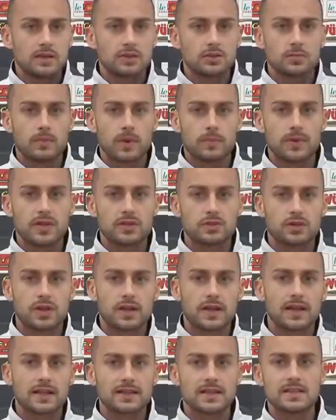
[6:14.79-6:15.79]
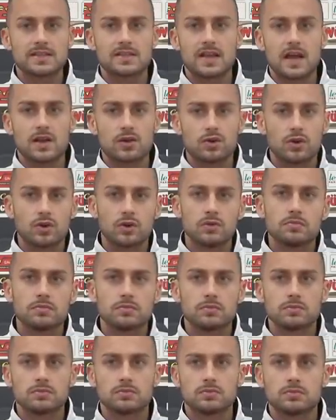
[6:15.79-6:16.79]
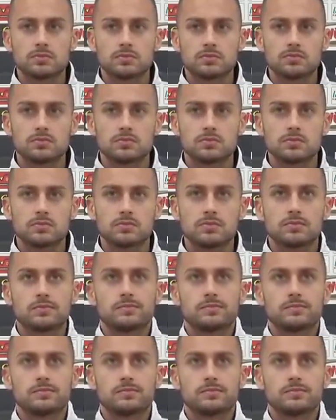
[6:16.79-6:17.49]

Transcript: insomma, penso che Catanzaro... Mh, mm,